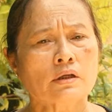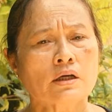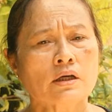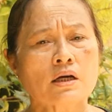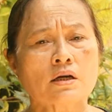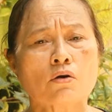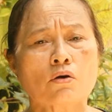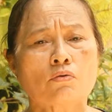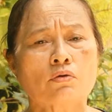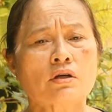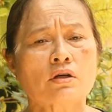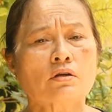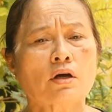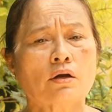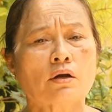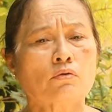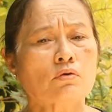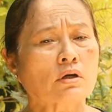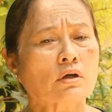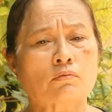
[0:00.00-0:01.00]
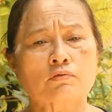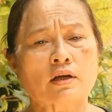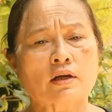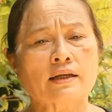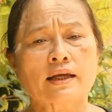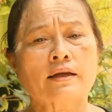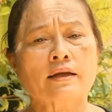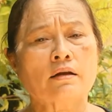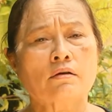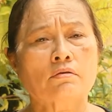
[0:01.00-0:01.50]
hơi cụ nó ra nó cộng
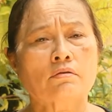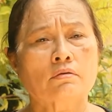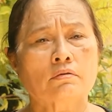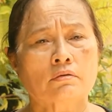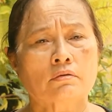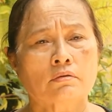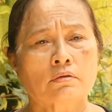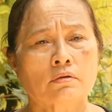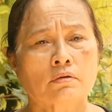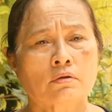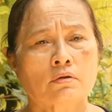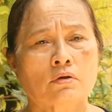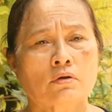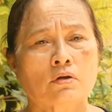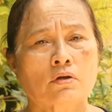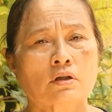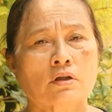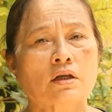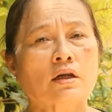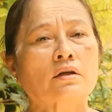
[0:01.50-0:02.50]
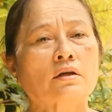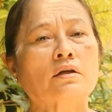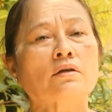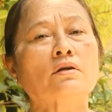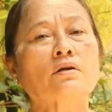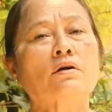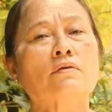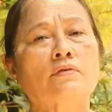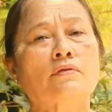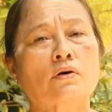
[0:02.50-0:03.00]
sản chết rồi thế là nó
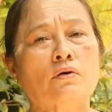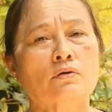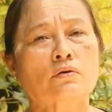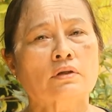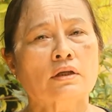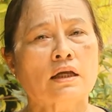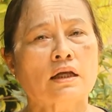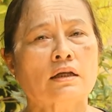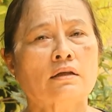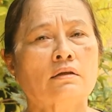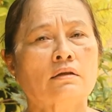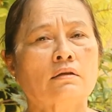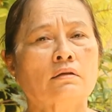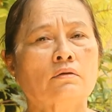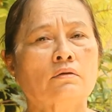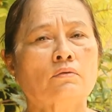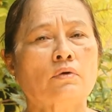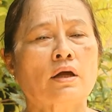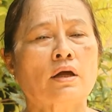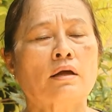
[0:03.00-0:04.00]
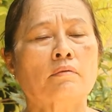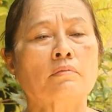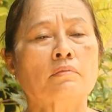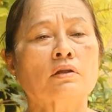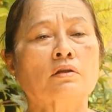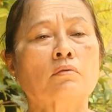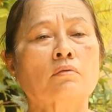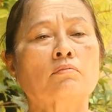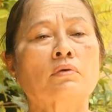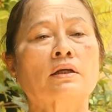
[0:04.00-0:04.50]
nhồi vô thì anh về anh
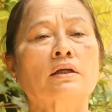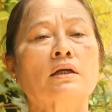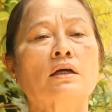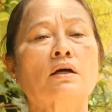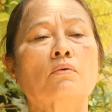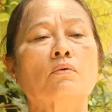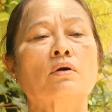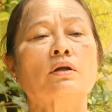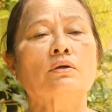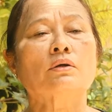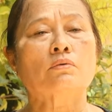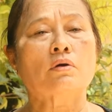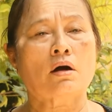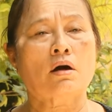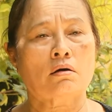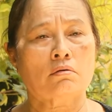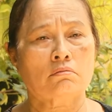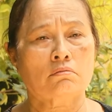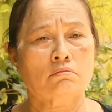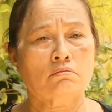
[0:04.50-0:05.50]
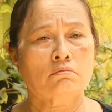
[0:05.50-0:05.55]
mới tung lên hơi quá liều độ